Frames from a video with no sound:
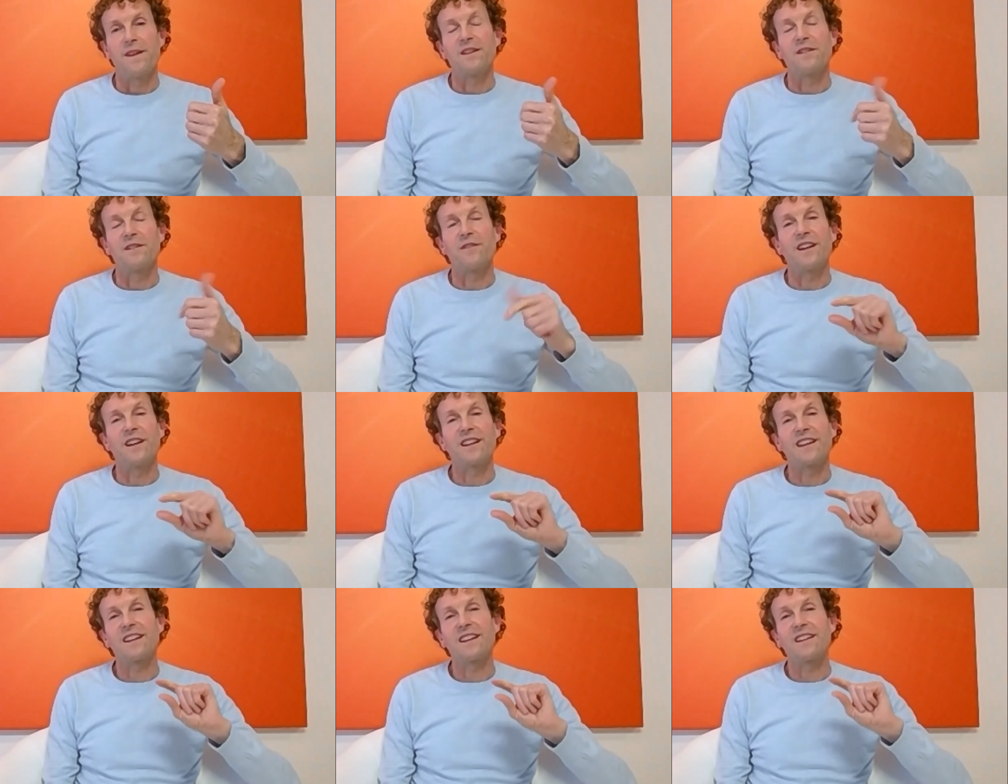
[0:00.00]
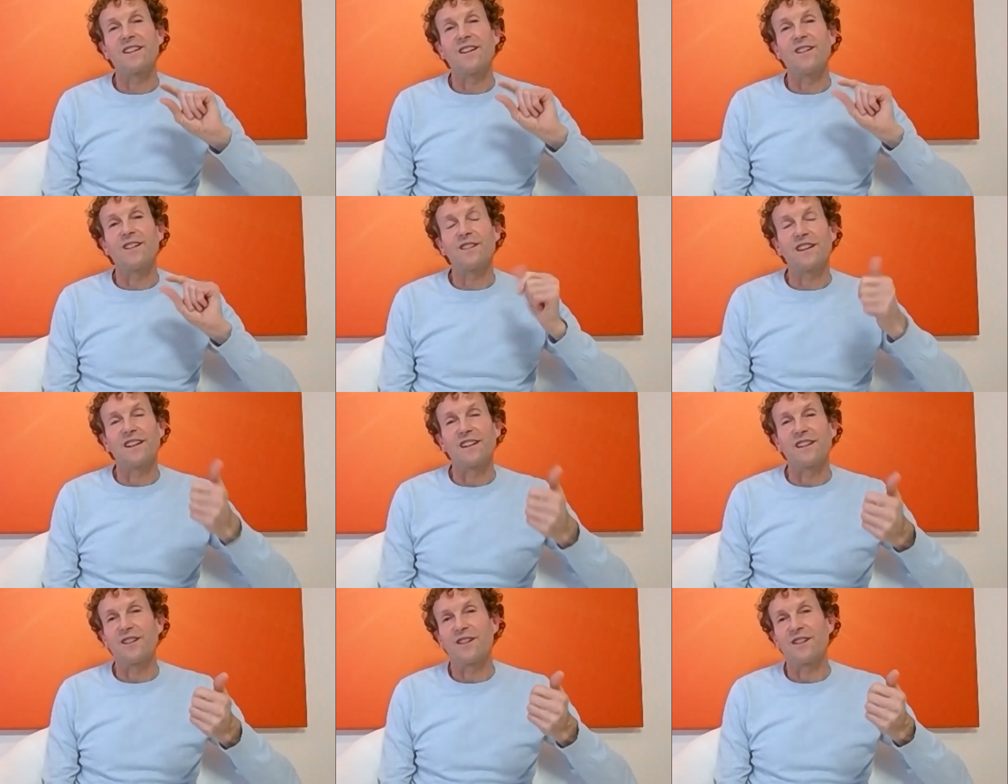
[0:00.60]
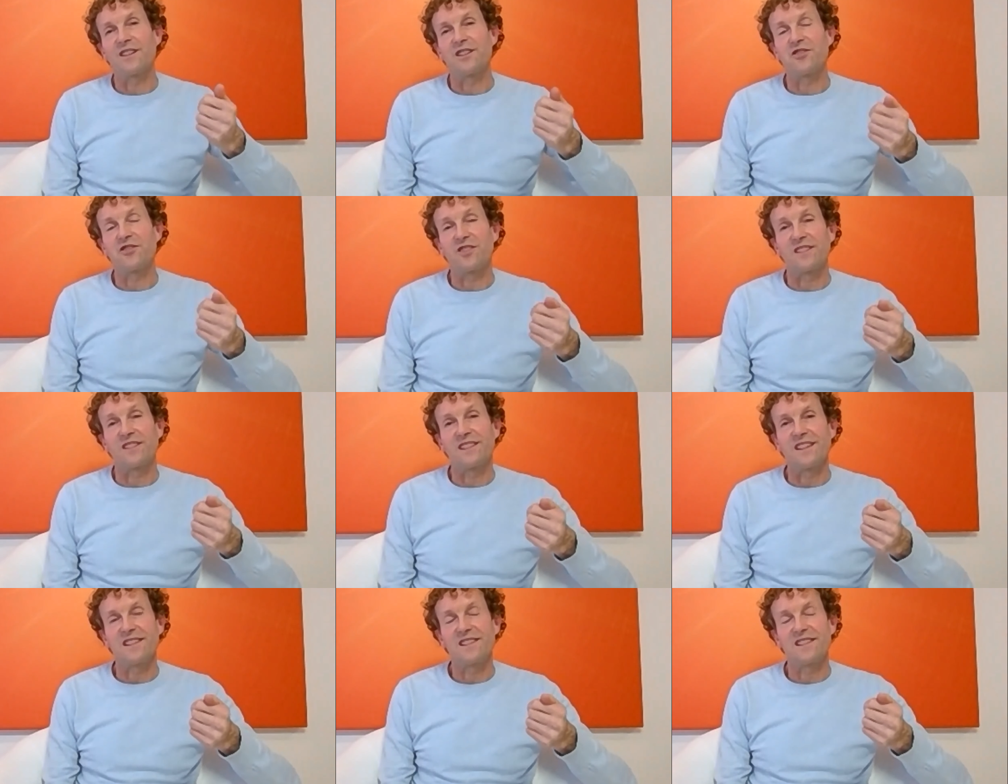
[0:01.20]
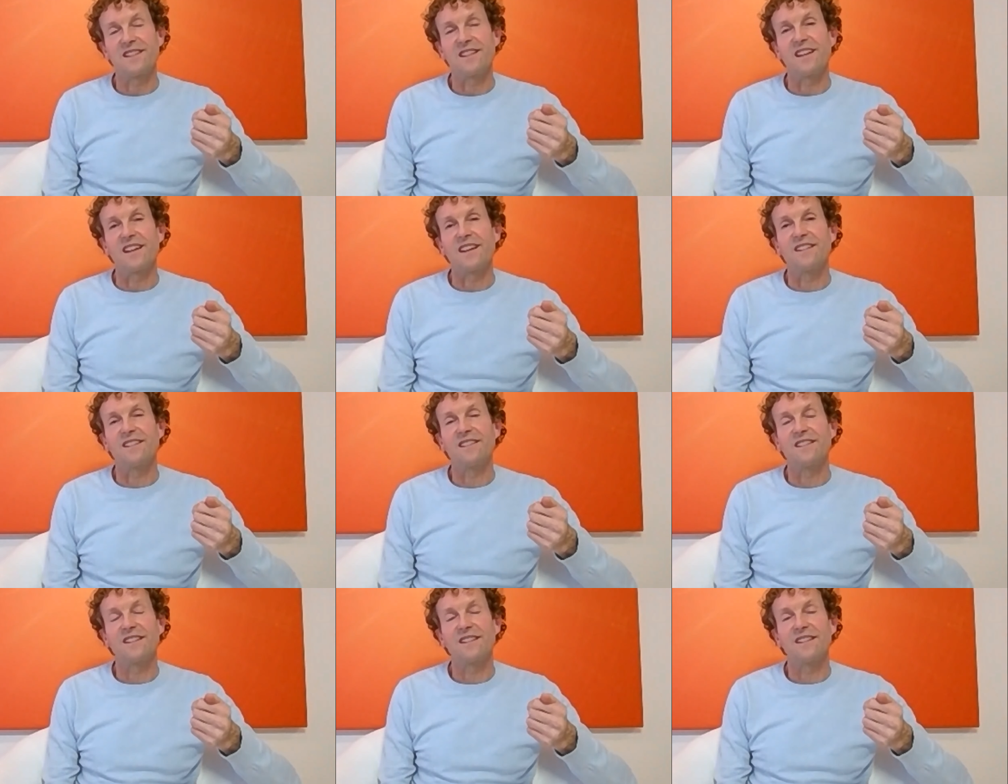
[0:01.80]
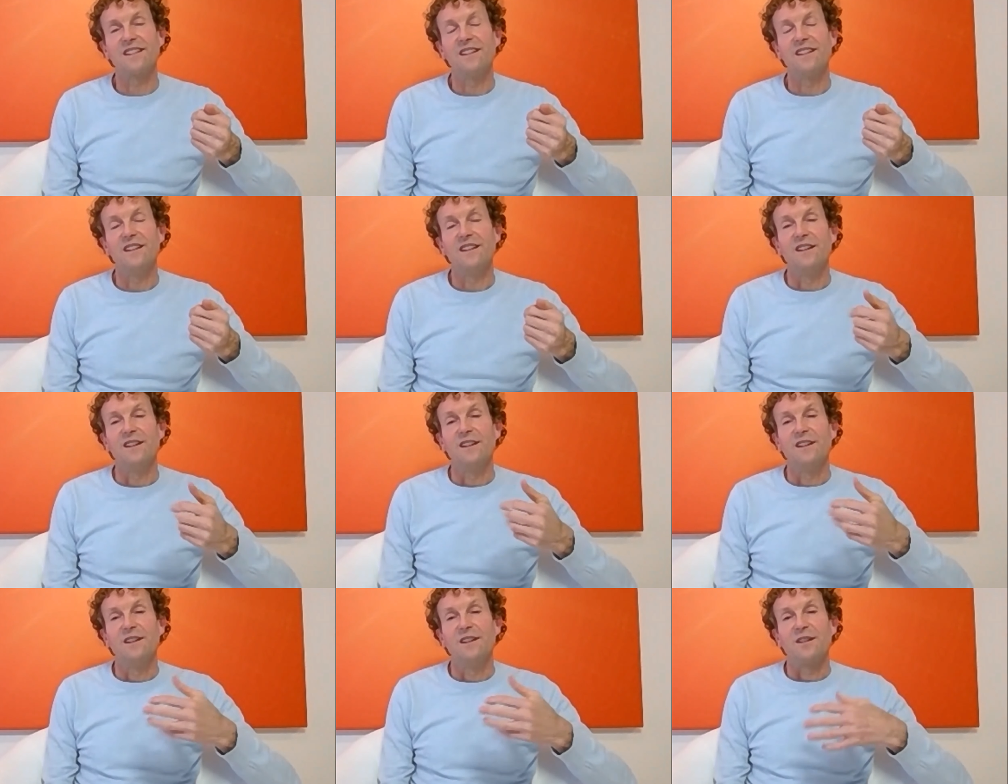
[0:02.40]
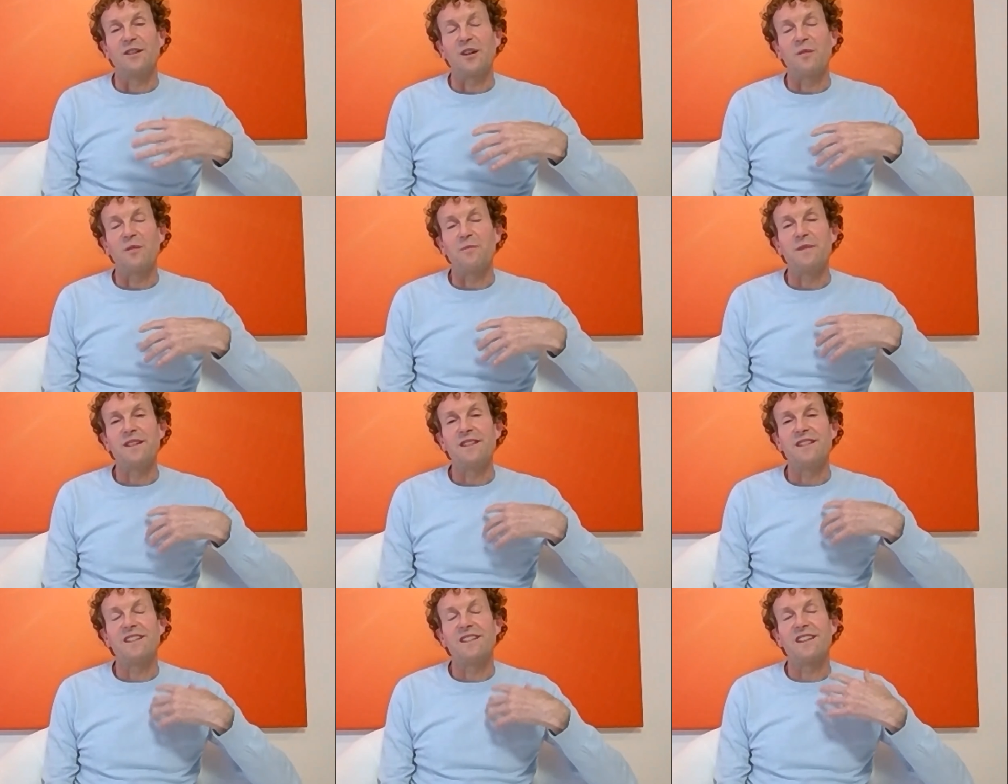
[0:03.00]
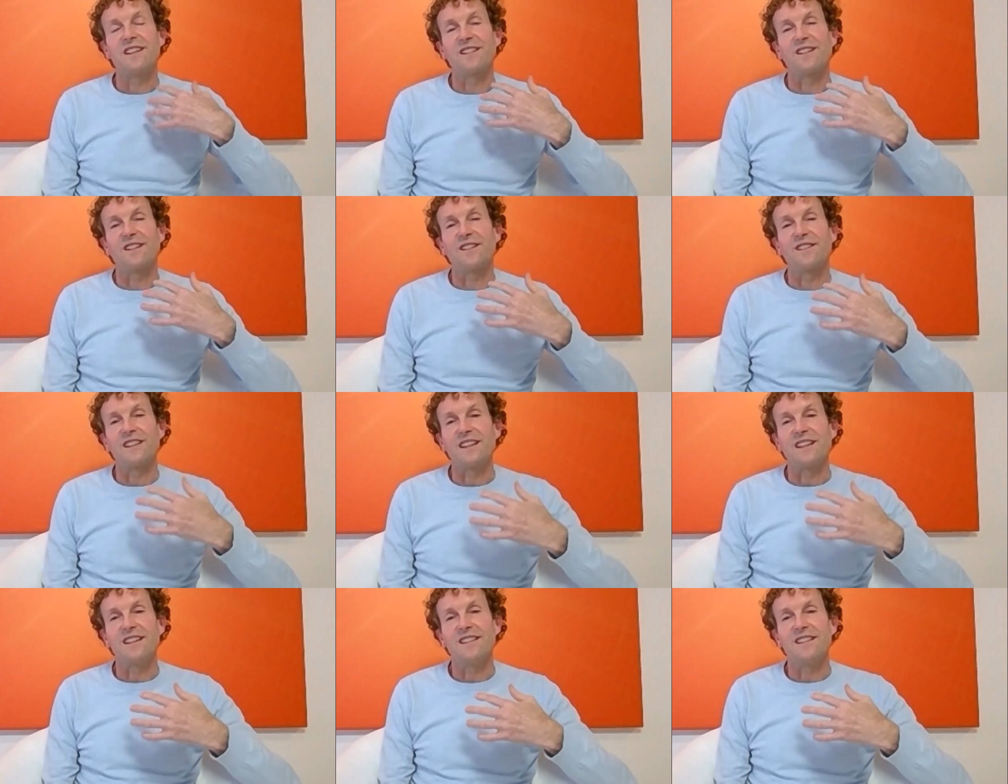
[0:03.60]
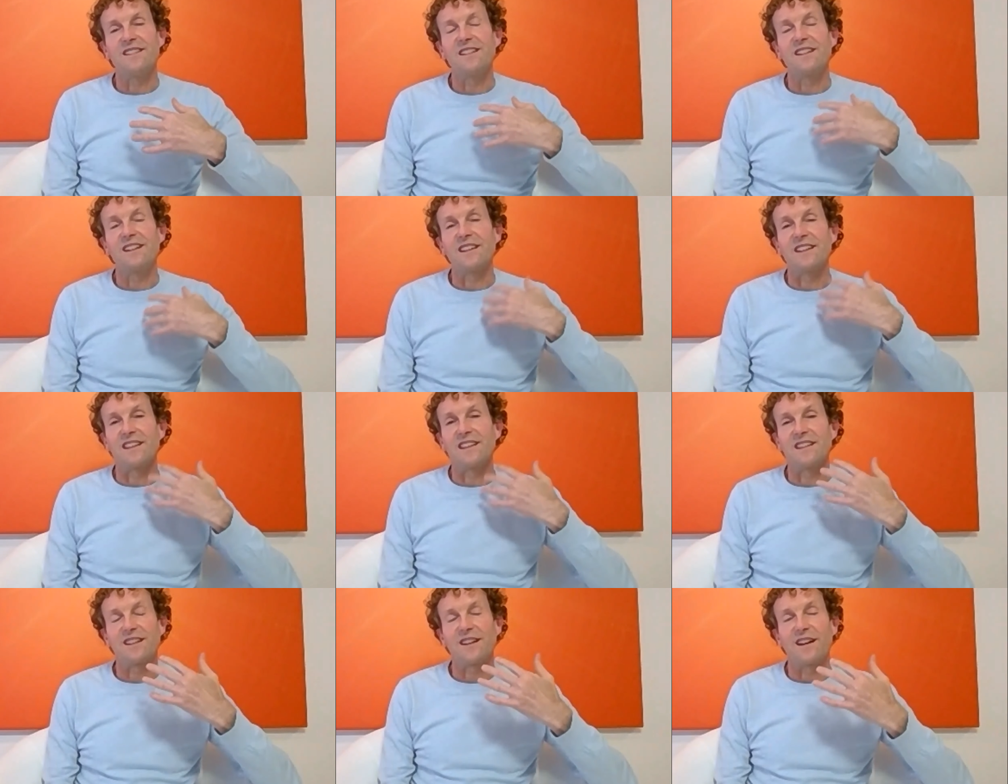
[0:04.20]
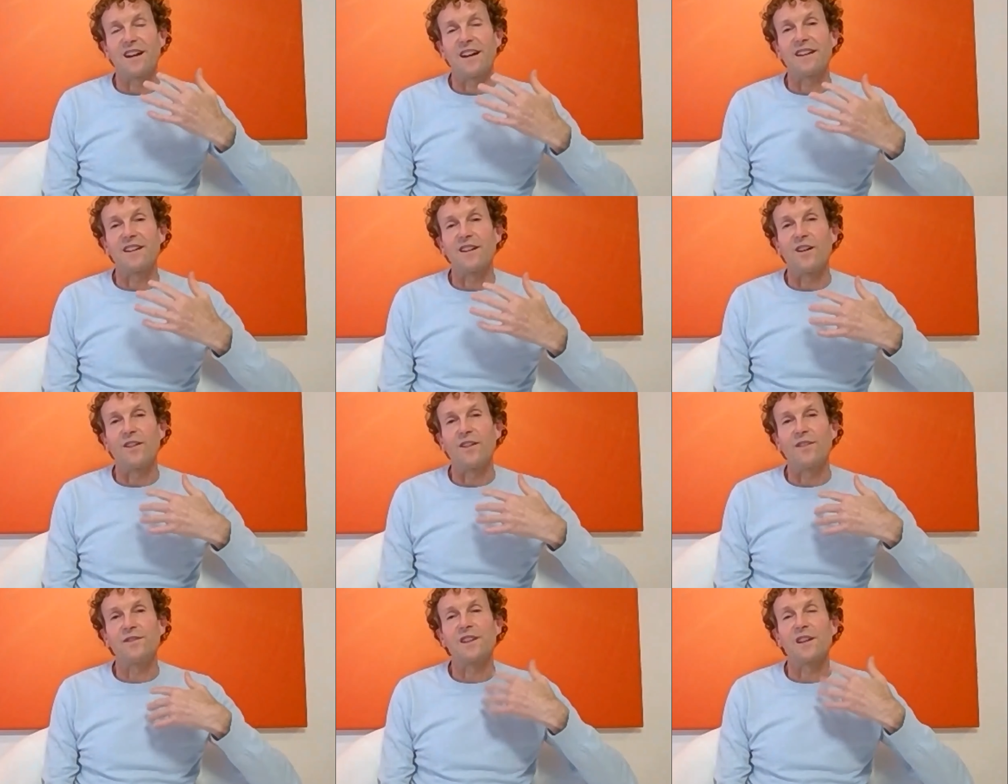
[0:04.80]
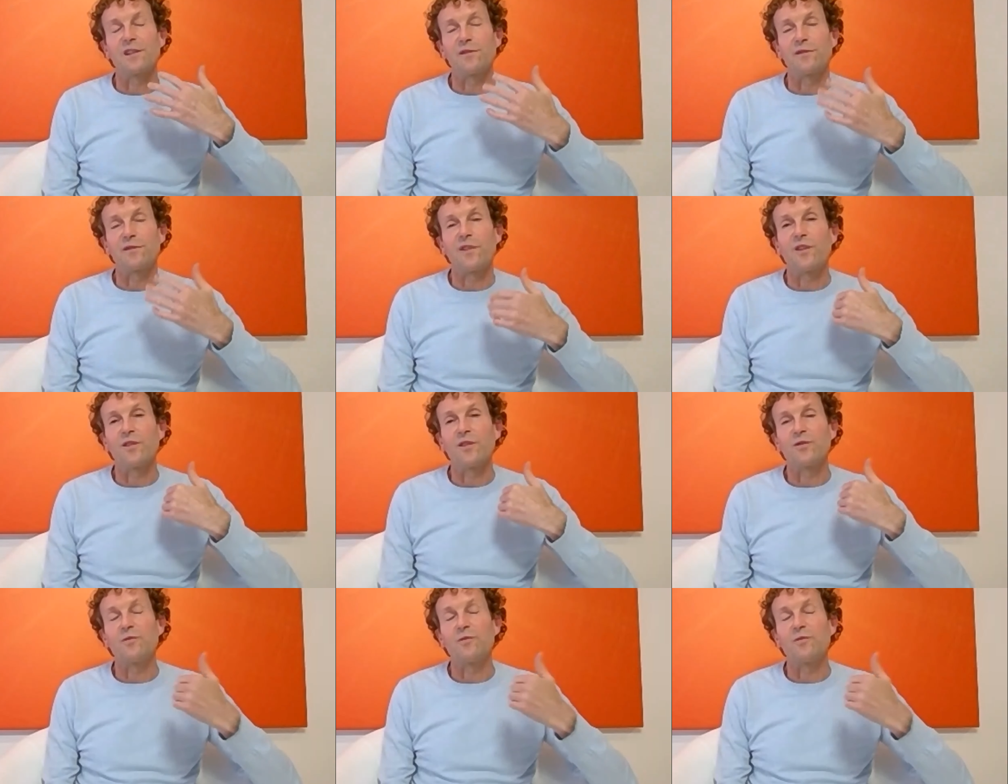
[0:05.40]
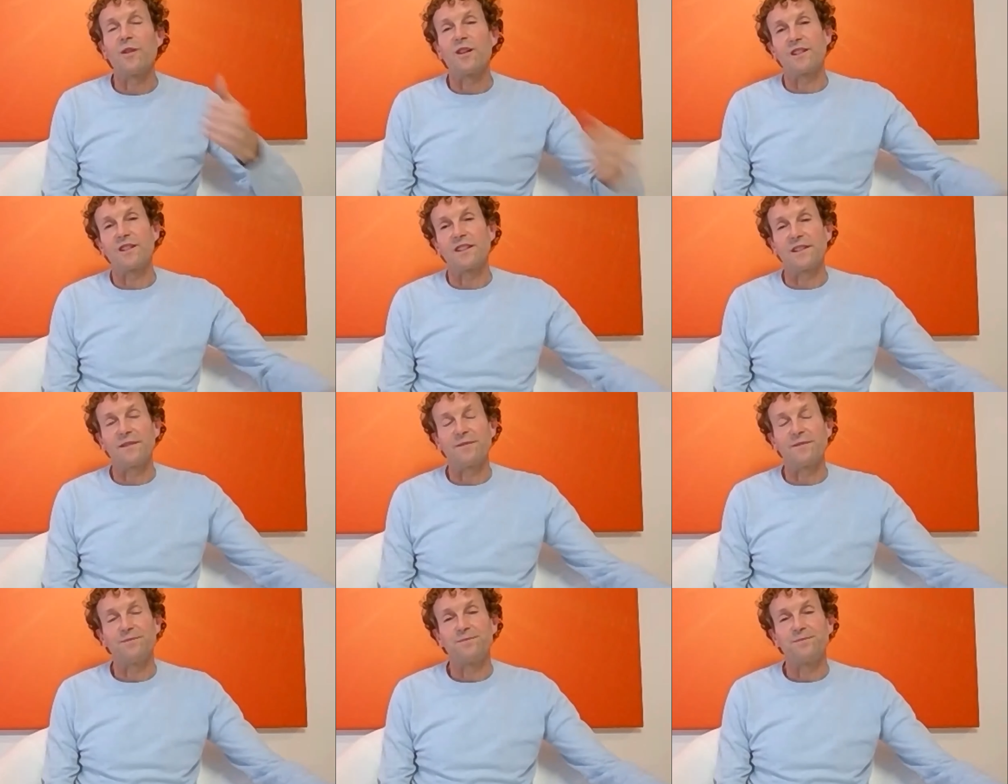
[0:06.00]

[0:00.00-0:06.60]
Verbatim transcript: Welche Gedanken kann ich stattdessen ändern, damit ich dann innerlich eine andere Erfahrung mache?